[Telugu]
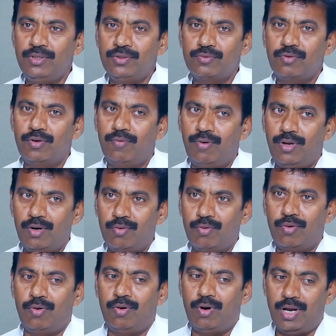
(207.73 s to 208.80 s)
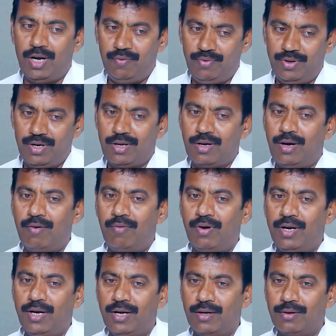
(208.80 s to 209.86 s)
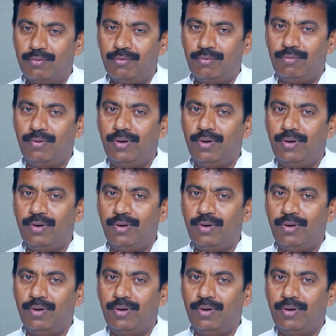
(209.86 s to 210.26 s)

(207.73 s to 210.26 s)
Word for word: తీసుకున్న వాళ్ళకు అలవేరా కావాలి నాకు